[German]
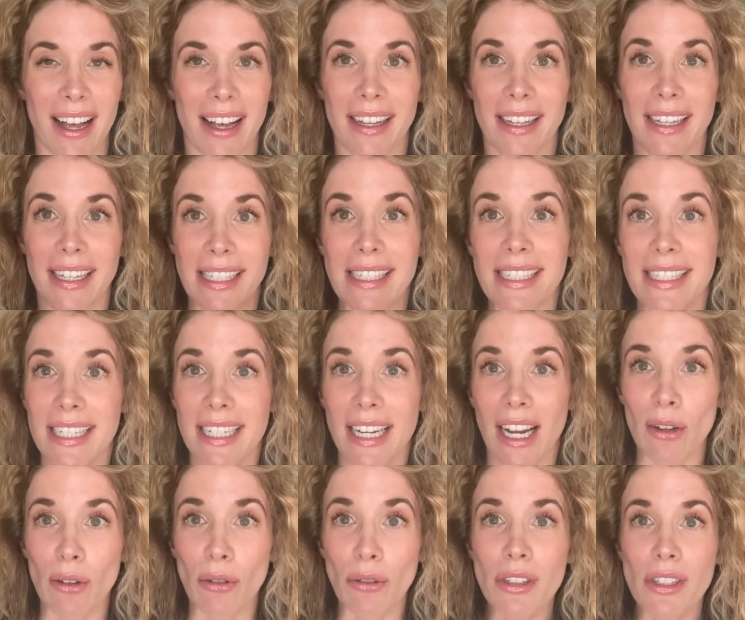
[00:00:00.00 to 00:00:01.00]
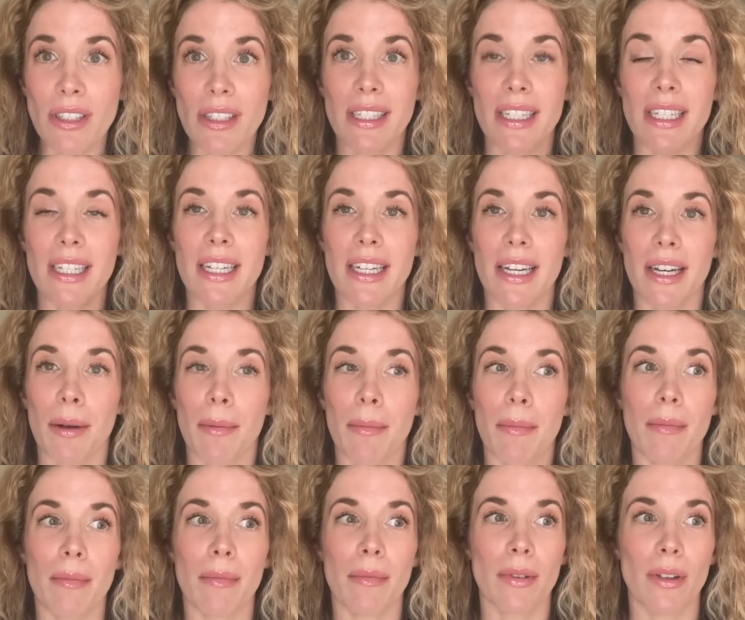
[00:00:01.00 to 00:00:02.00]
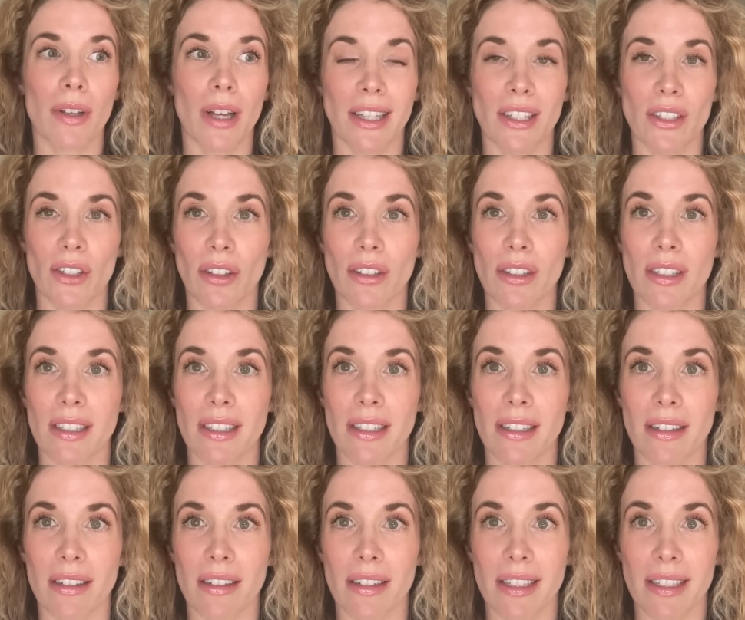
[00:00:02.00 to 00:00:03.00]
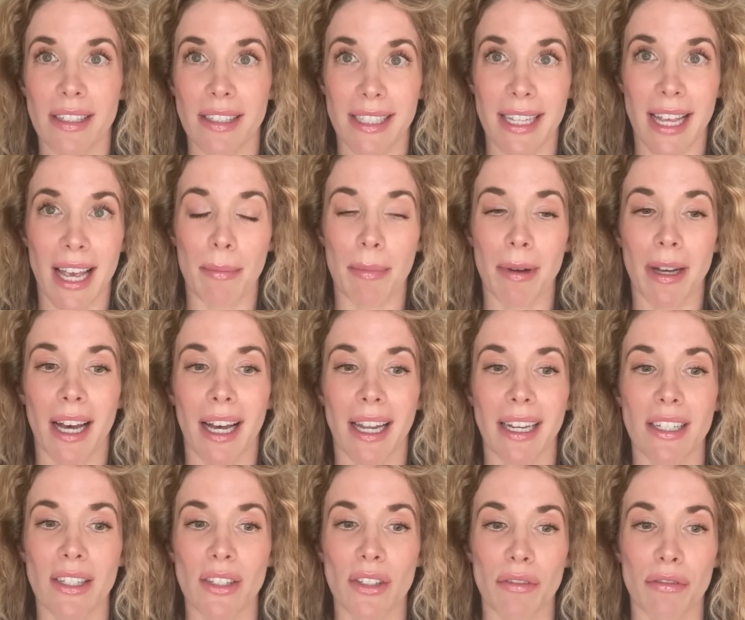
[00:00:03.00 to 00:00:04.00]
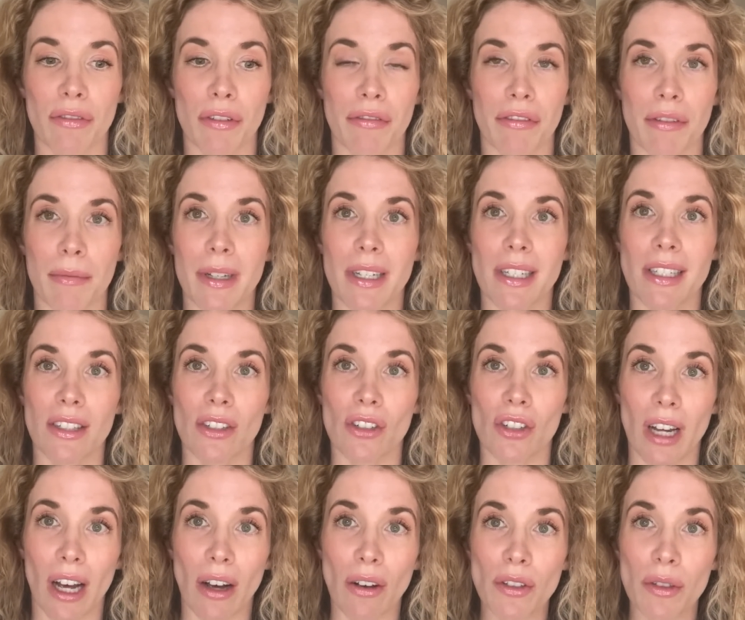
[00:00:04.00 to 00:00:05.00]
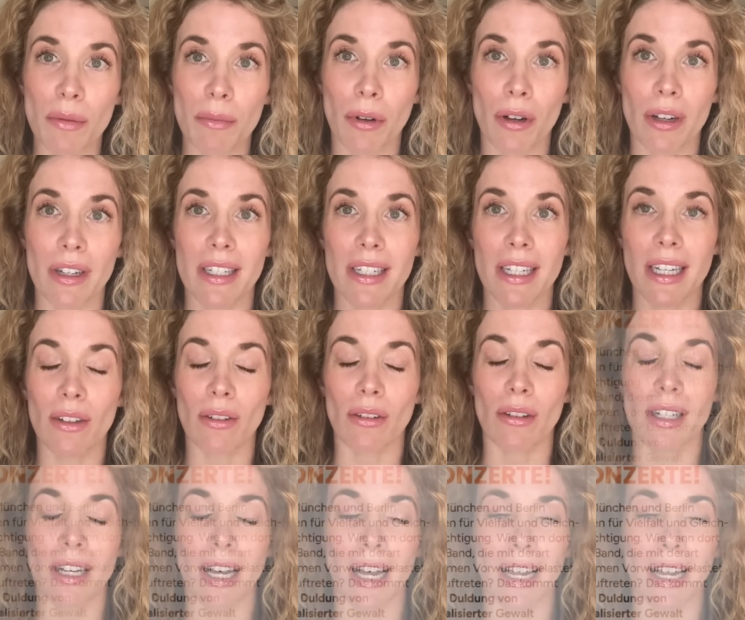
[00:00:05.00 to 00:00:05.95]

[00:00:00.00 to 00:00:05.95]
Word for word: Christina Lunz, die ähm, ansonsten sehr bekannt ist für feministische Außenpolitik, unter